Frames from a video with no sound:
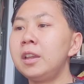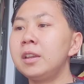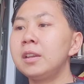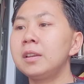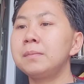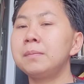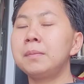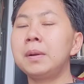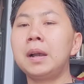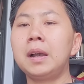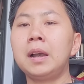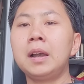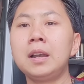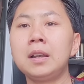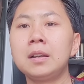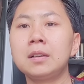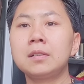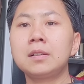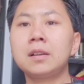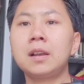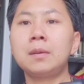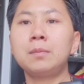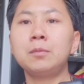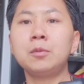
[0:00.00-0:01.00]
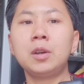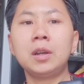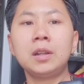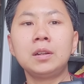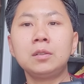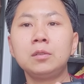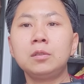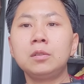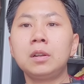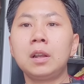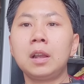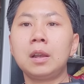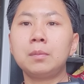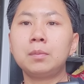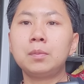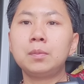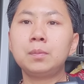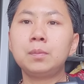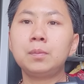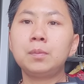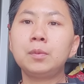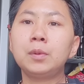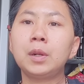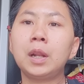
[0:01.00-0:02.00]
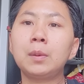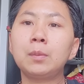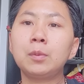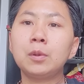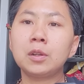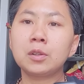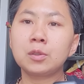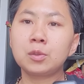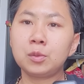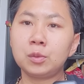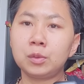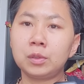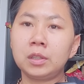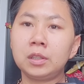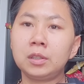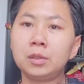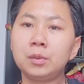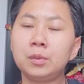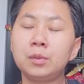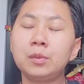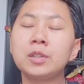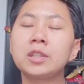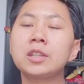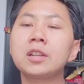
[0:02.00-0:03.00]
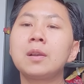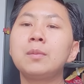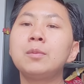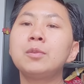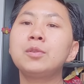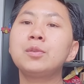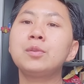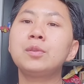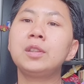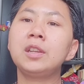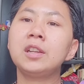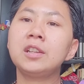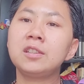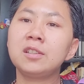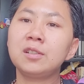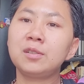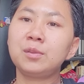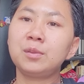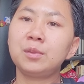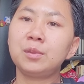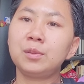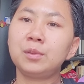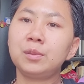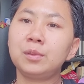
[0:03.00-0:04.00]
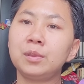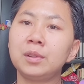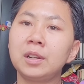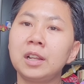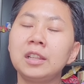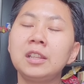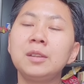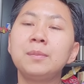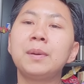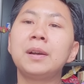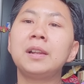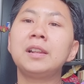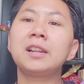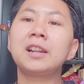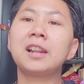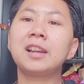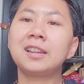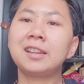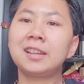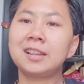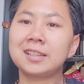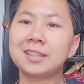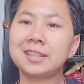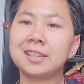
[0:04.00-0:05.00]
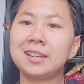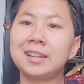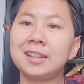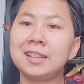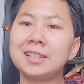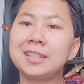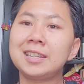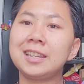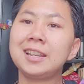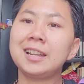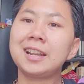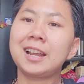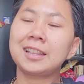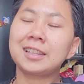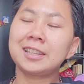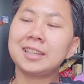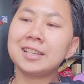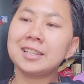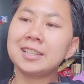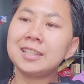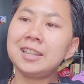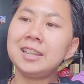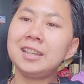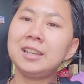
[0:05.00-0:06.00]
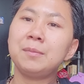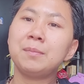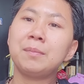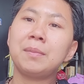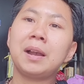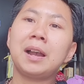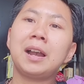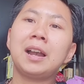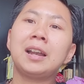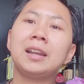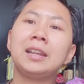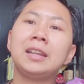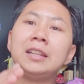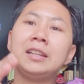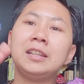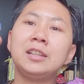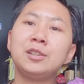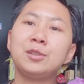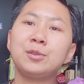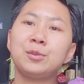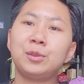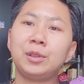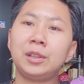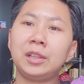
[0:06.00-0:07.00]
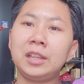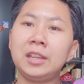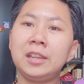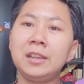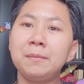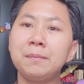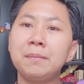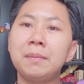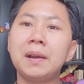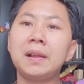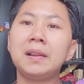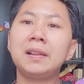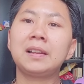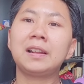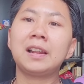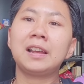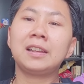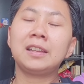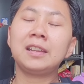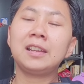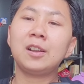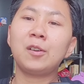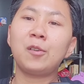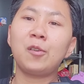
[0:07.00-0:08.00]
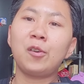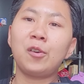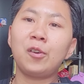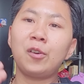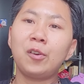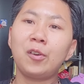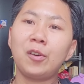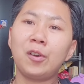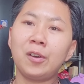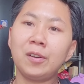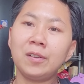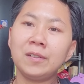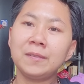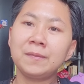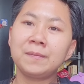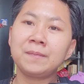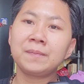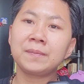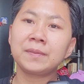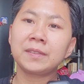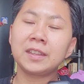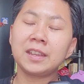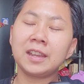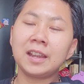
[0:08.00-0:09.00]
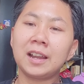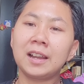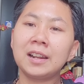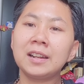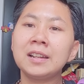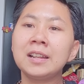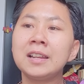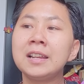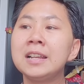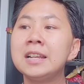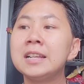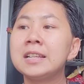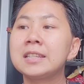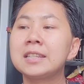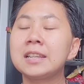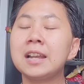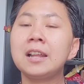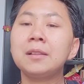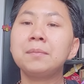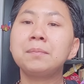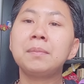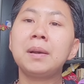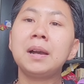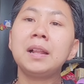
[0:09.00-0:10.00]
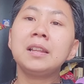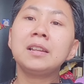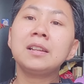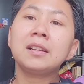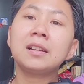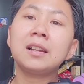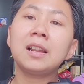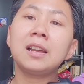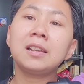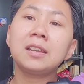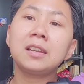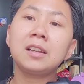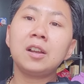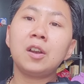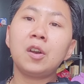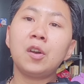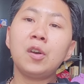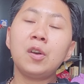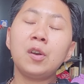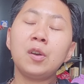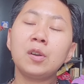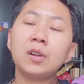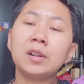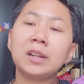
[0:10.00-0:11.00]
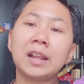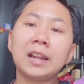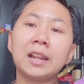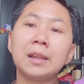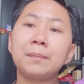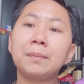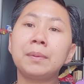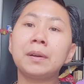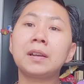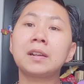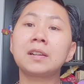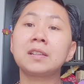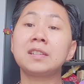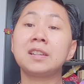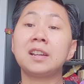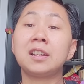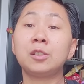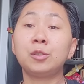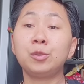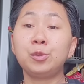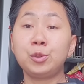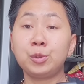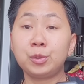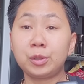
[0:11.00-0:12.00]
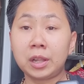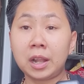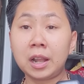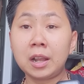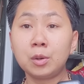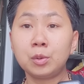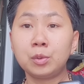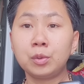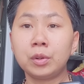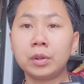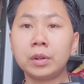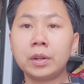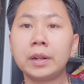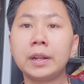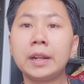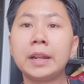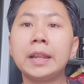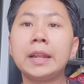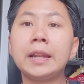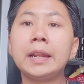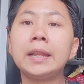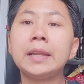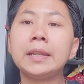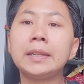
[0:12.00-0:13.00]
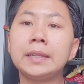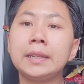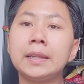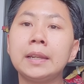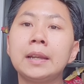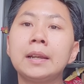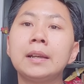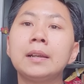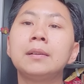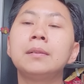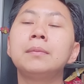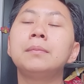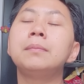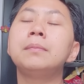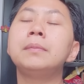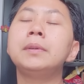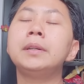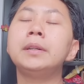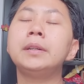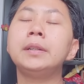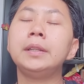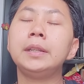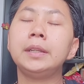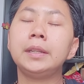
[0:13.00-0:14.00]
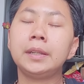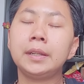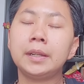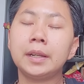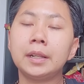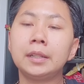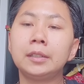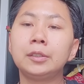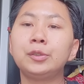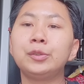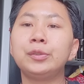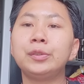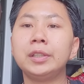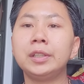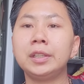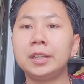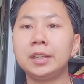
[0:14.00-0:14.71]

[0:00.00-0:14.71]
Eh Mbak A, kamu kan nggak pulang-pulang cuti tuh, wis kamu cuti aja dulu, nanti balik lagi ke sini. Singkatnya sih Mbak A ini cuti, balik lagi ke Hong Kong, ya kan? Saat balik lagi ke Hong Kong dalam pekerjaan tujuh tahun, neneknya meninggal